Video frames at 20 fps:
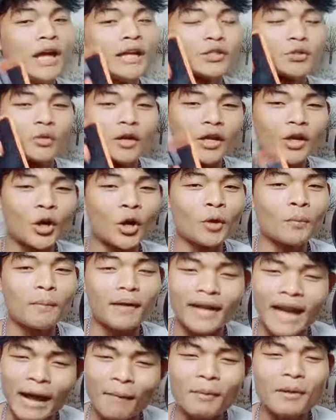So ayun,
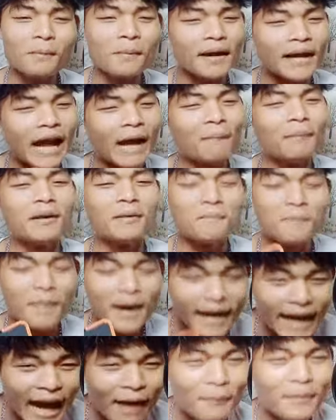maraming maraming
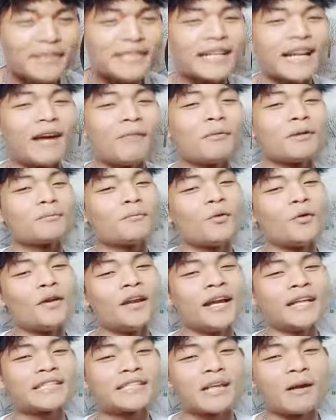maraming salamat po
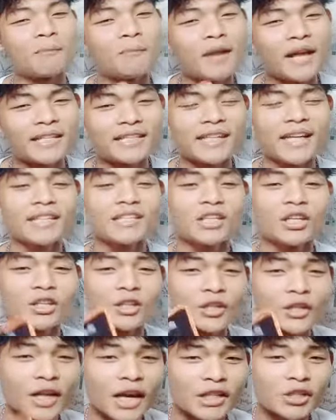ulit sa Pleasance
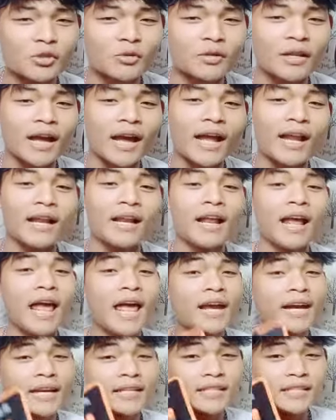International,
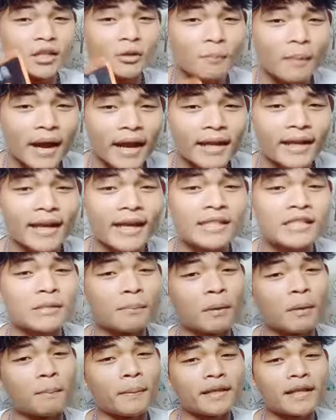kay Sir Michael
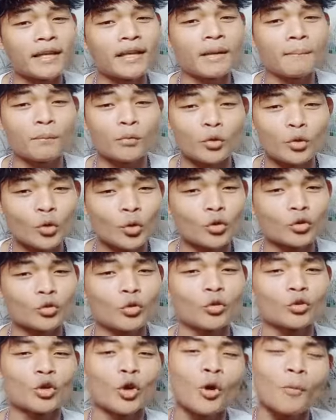sa pagpadala ng
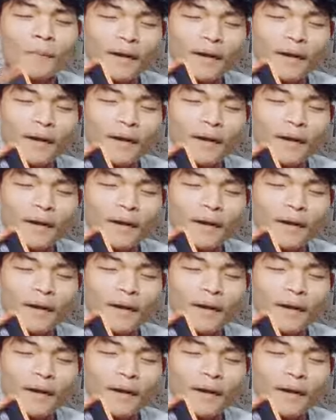produktong to.